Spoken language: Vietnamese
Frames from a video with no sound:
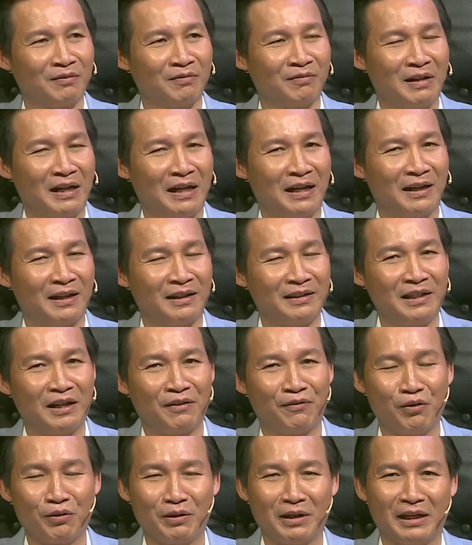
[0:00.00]
Và
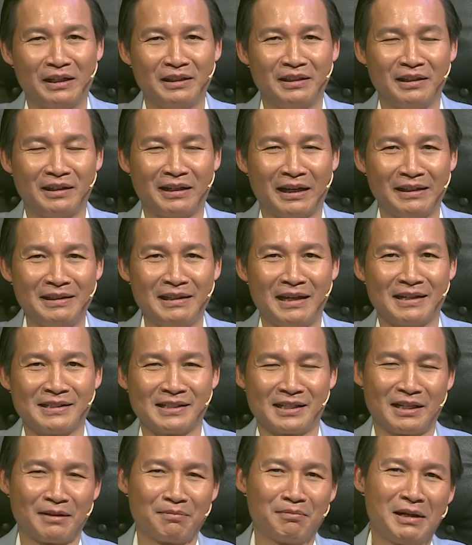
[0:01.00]
giờ phút này thì khán giả
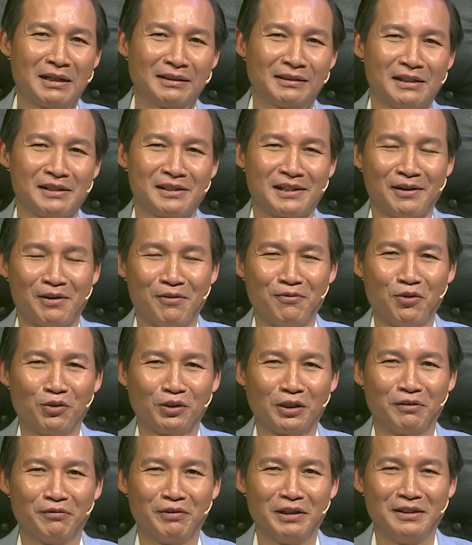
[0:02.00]
rất thắc mắc tại sao ông
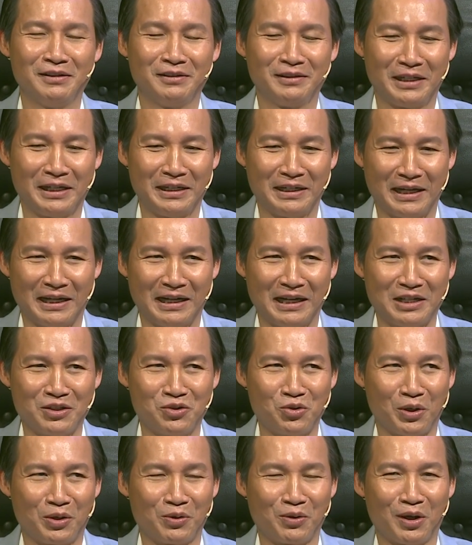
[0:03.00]
Vũ Thành Vinh kỳ này lại
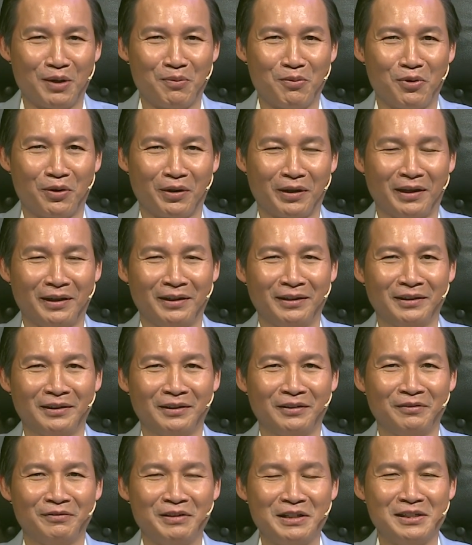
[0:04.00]
chuyển qua một cái
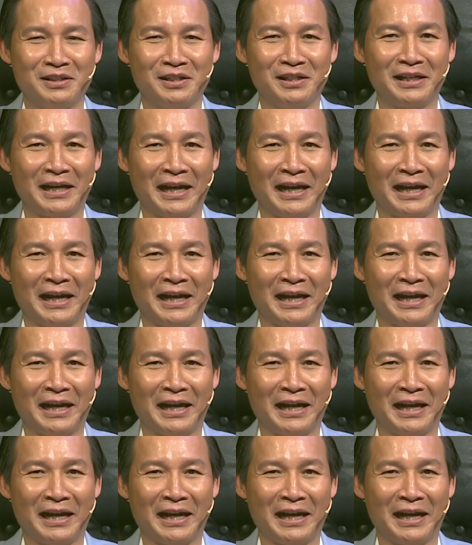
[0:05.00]
vị trí